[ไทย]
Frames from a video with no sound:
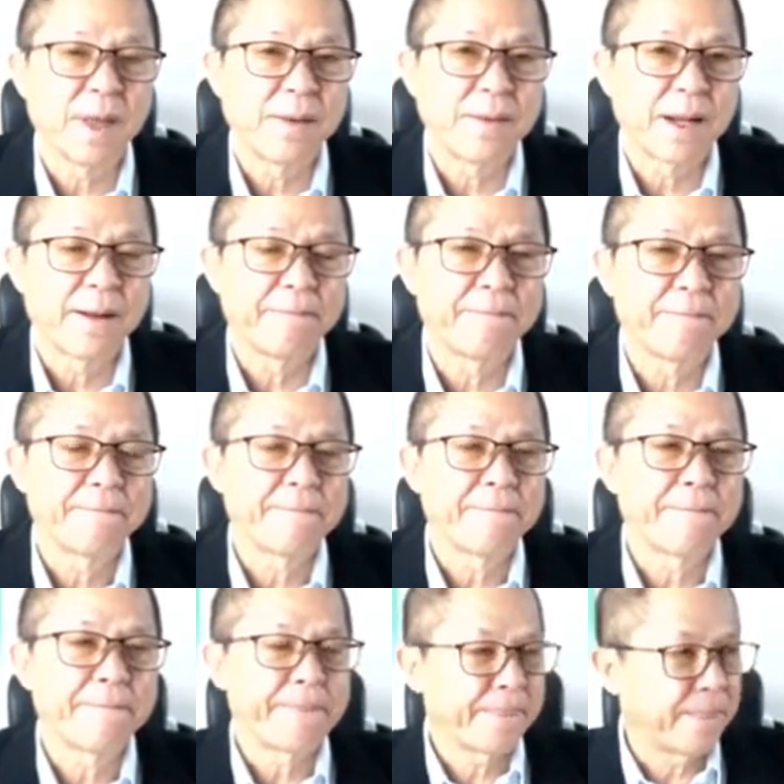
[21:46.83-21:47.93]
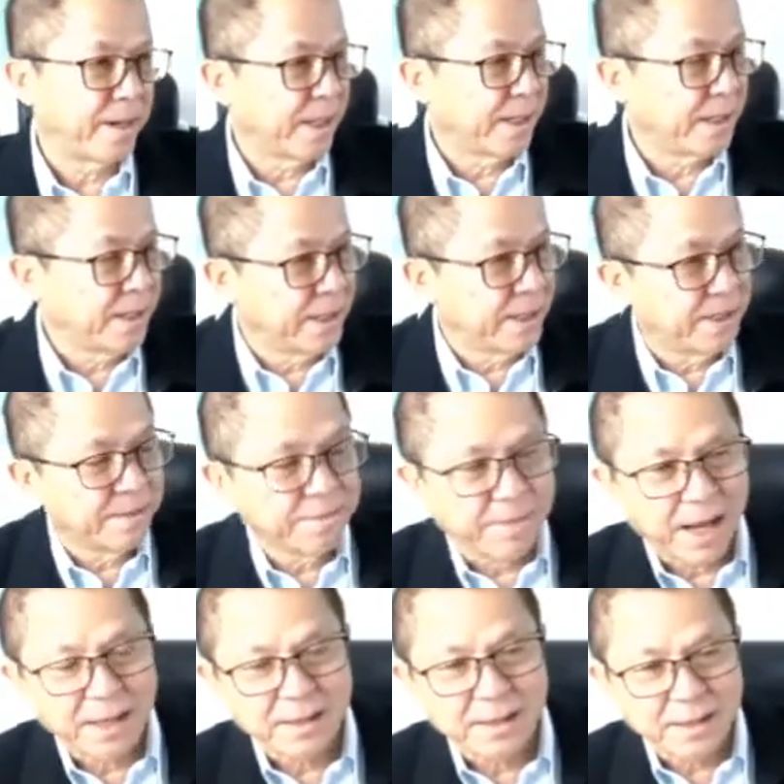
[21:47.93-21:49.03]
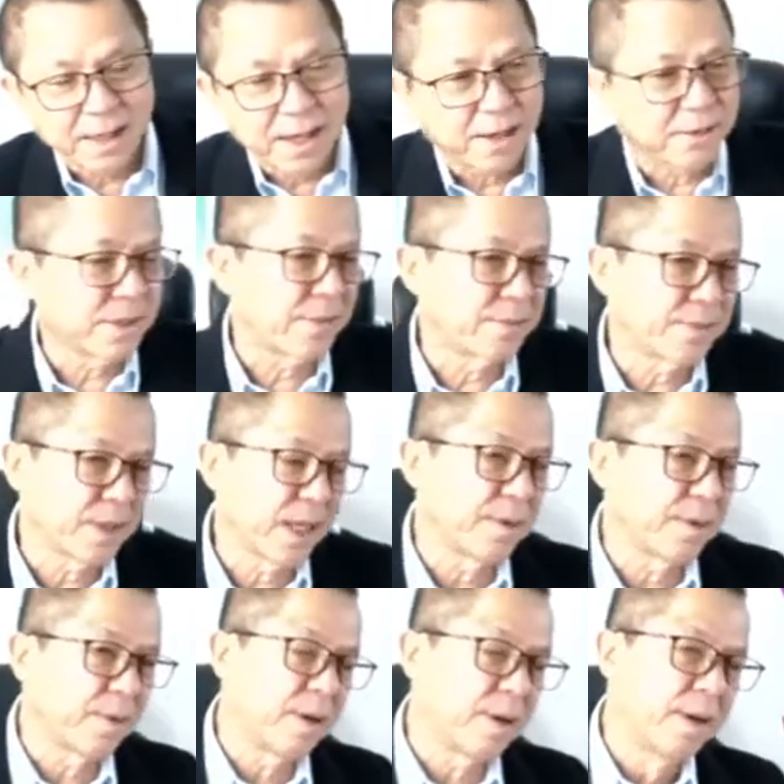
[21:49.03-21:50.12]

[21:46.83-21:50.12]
ถ้าเราไม่ถ่องแท้อย่าไปยุ่งกับมันความรู้สึกผมบอกเลยอย่างเงี้ย